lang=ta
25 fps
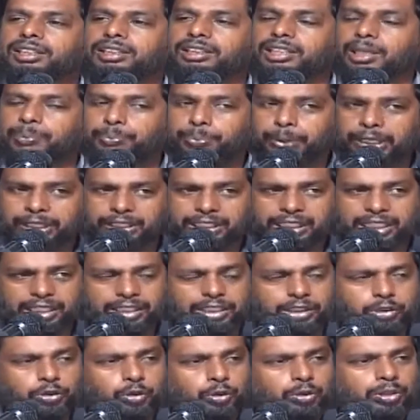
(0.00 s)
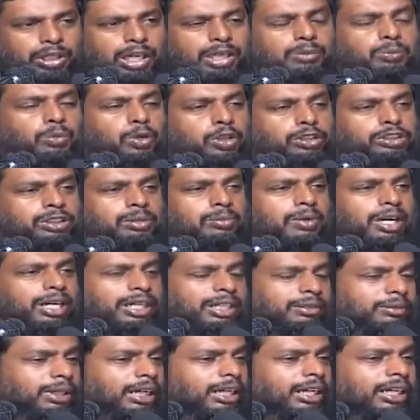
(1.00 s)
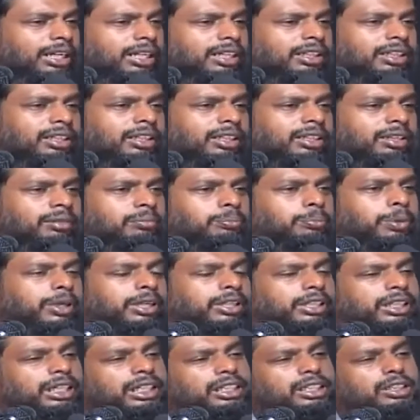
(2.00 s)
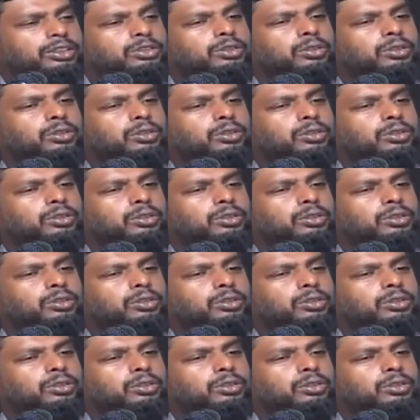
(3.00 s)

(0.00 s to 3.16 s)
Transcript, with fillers: இந்த பெண் என்று சொன்னால் மோசமானவள் பெண் என்று